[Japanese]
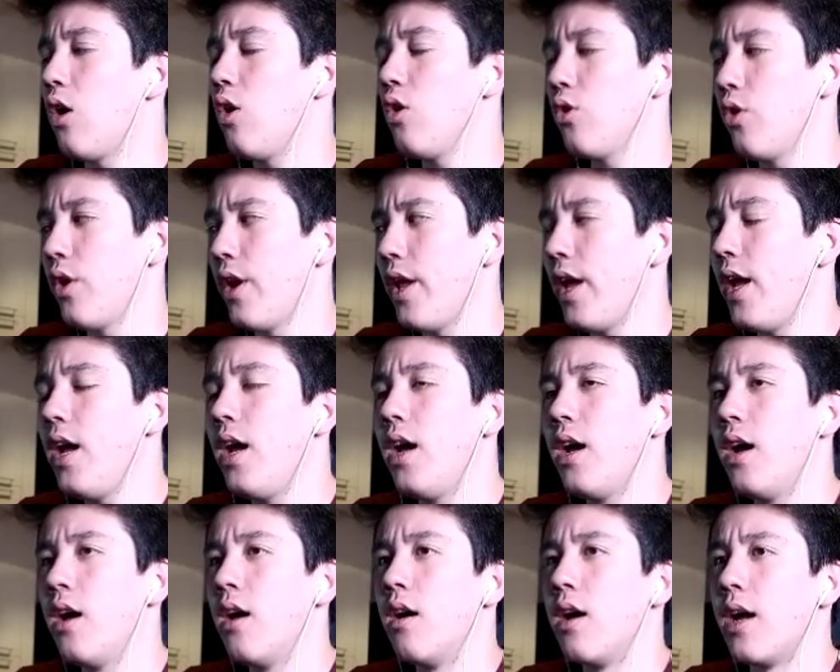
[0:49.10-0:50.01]
るほどね。
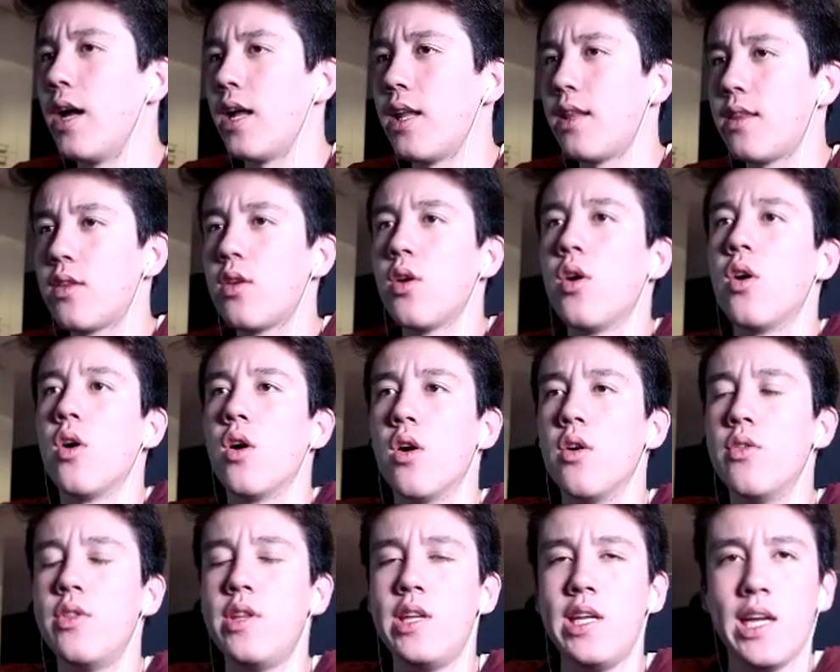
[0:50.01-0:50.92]
えっと、
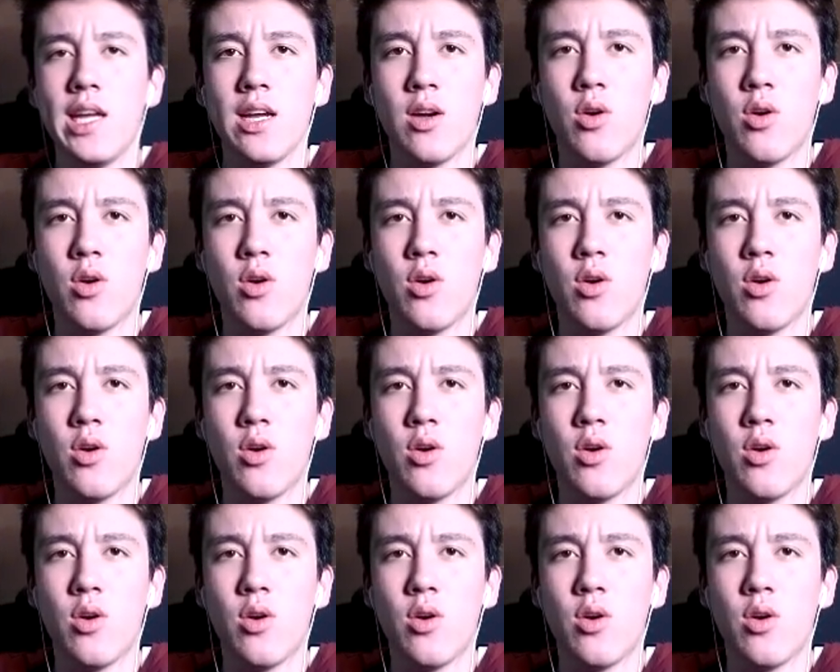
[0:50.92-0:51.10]
逃げ、